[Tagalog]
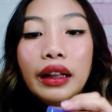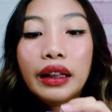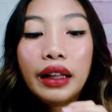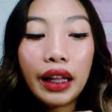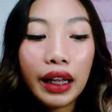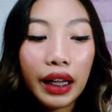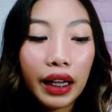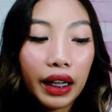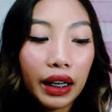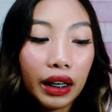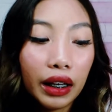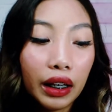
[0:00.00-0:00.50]

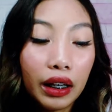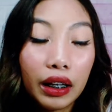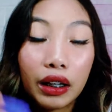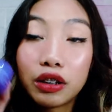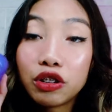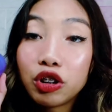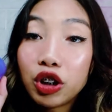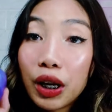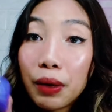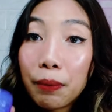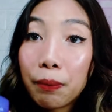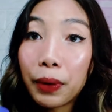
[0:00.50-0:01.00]
Then,
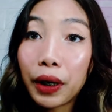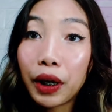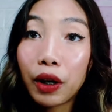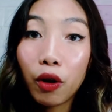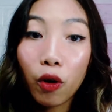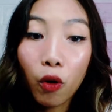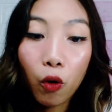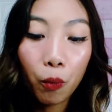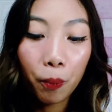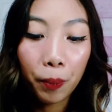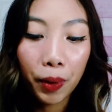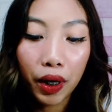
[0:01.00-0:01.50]
syempre
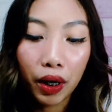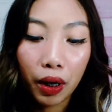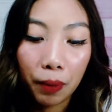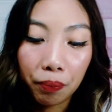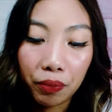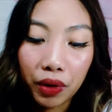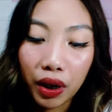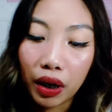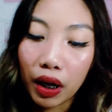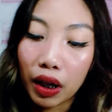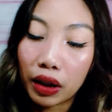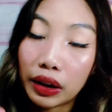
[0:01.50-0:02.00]
yung open up
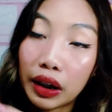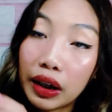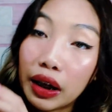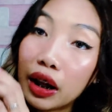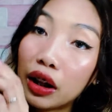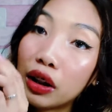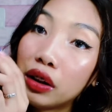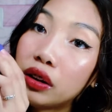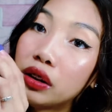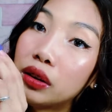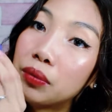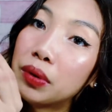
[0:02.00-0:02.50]
na natin.
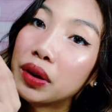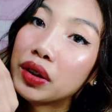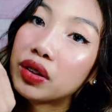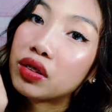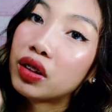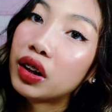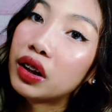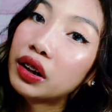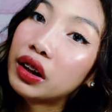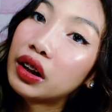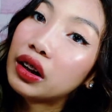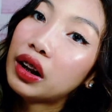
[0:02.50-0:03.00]
At
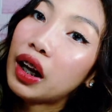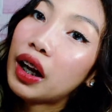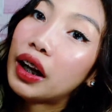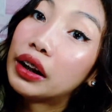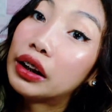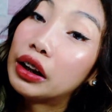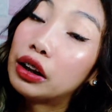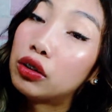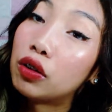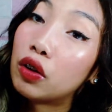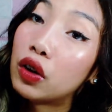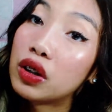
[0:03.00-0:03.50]
mag-start na tayo
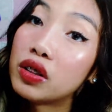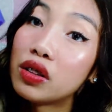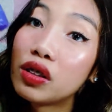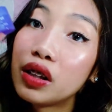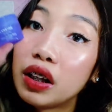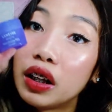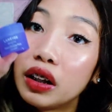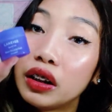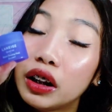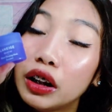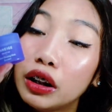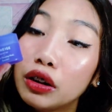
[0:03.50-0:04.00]
dito
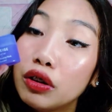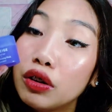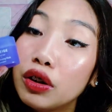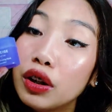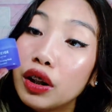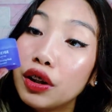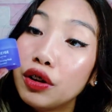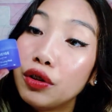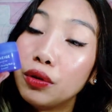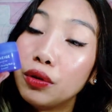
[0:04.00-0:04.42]
kasi nandito na